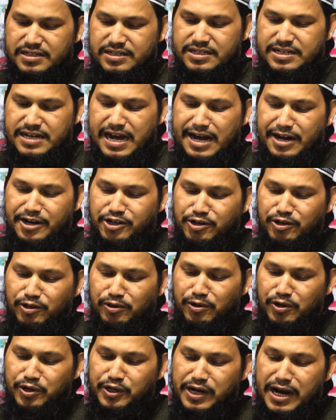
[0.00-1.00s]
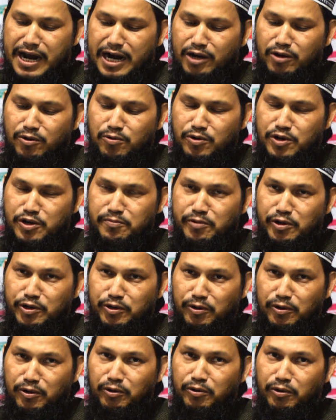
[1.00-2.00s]
চার শত ষাট কোটি
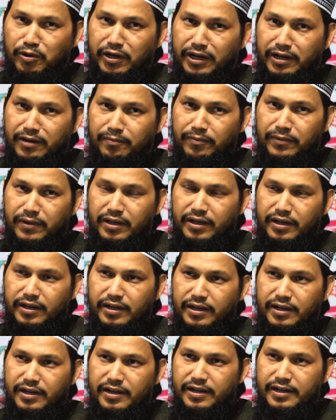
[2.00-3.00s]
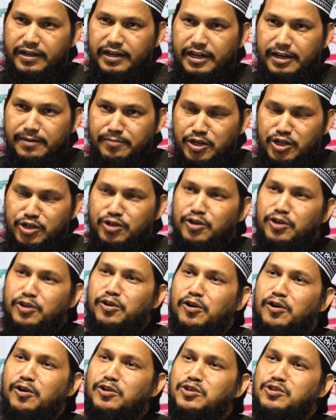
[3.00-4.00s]
বছর ধরে এ
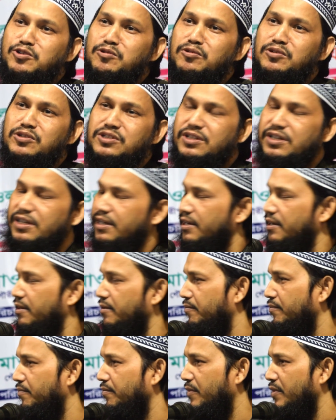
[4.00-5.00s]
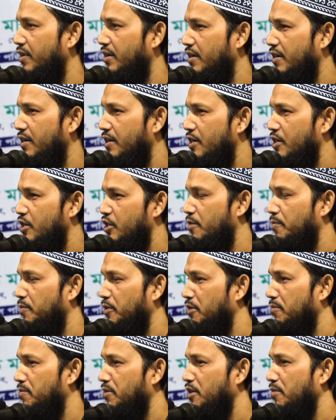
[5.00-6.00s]
বিশ্বজগৎ চলছে যে
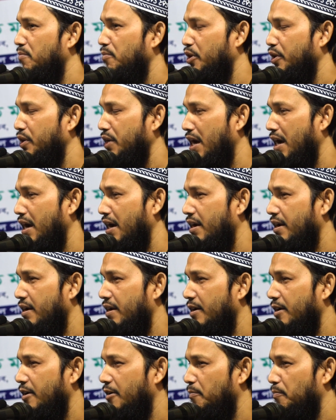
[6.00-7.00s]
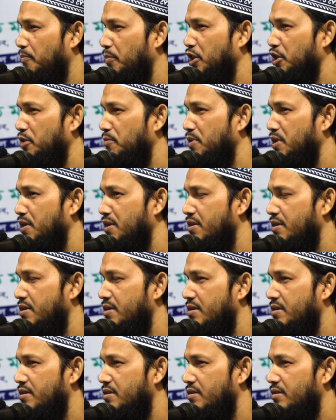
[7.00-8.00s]
পৃথিবীতে বসা পৃথিবীর
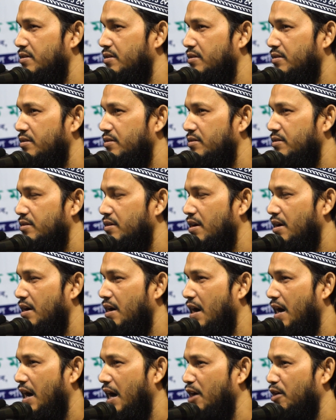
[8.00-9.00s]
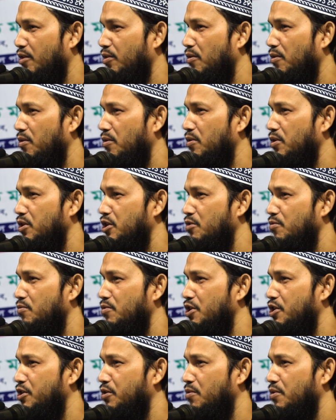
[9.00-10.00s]
আয়তন হচ্ছে
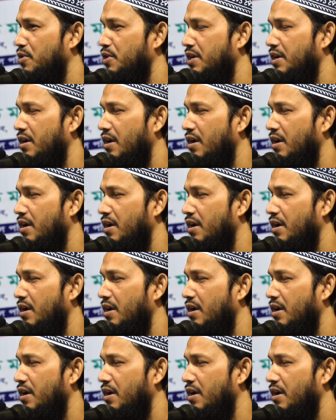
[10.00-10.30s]
উনিশ কোটি